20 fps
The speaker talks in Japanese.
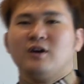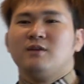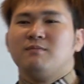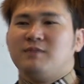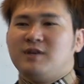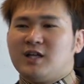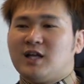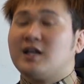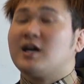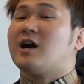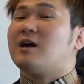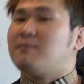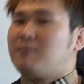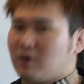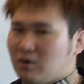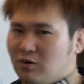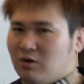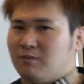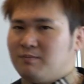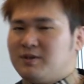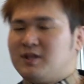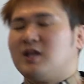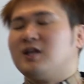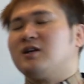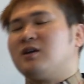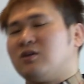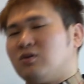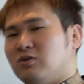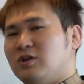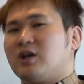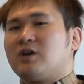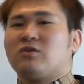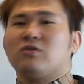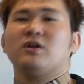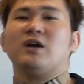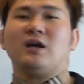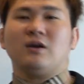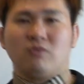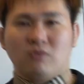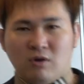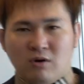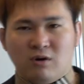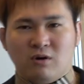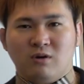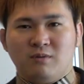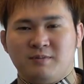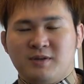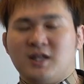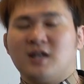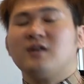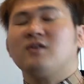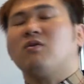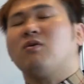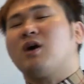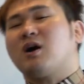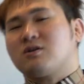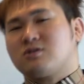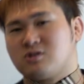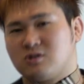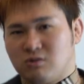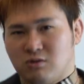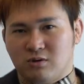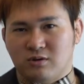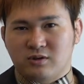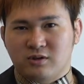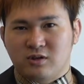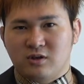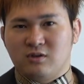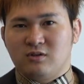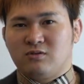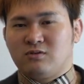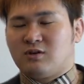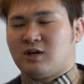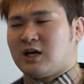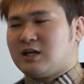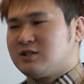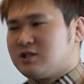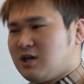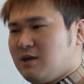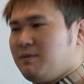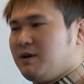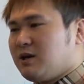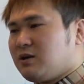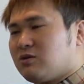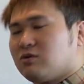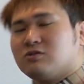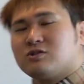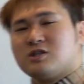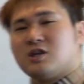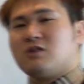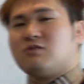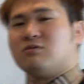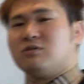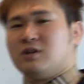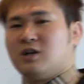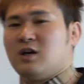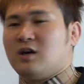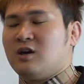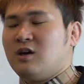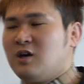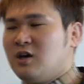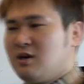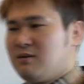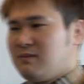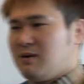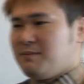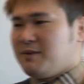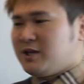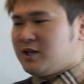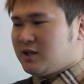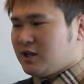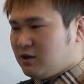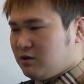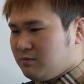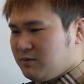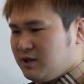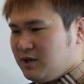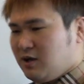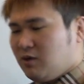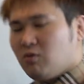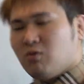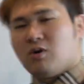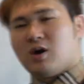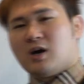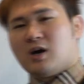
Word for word: みんなで頑張ろう、みんなで東大京大行こう、みんなで合格しようっていう感じで勉強していくんで、まあめでたくみんな合